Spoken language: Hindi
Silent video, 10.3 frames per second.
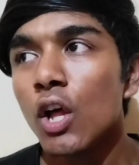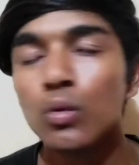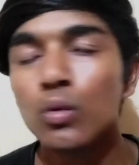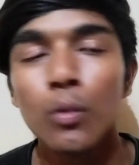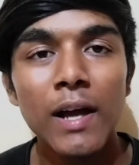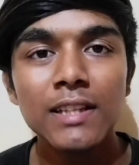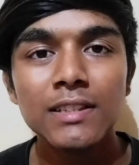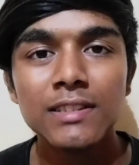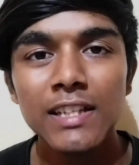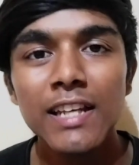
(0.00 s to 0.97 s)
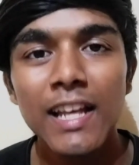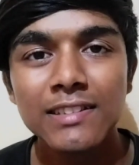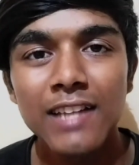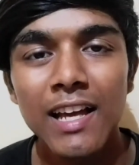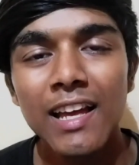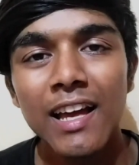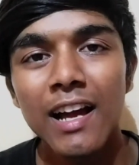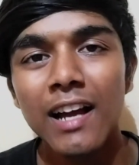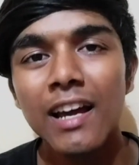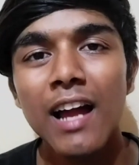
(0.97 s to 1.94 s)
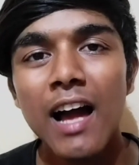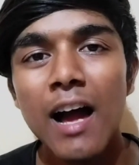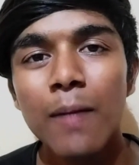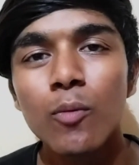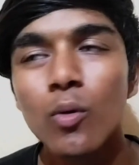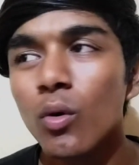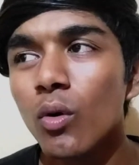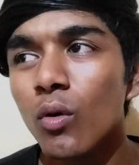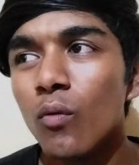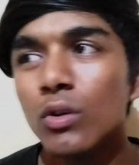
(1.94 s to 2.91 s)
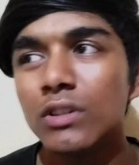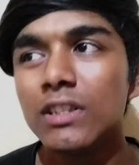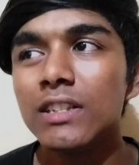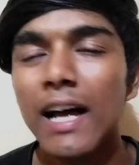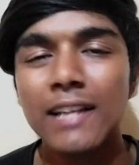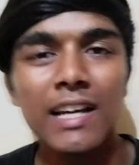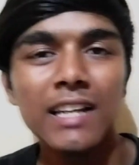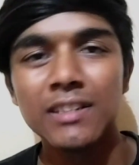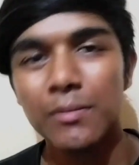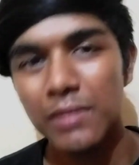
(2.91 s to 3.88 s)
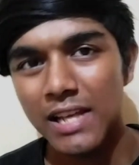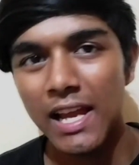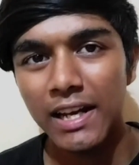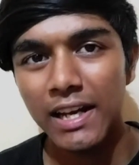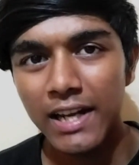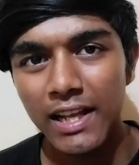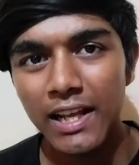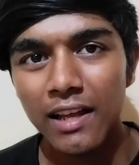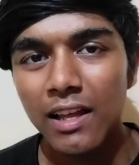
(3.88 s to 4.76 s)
तो भाई सीन ऐसा है अगर आपको वो चीज़ आसानी से मिल जाएंगी ठीक है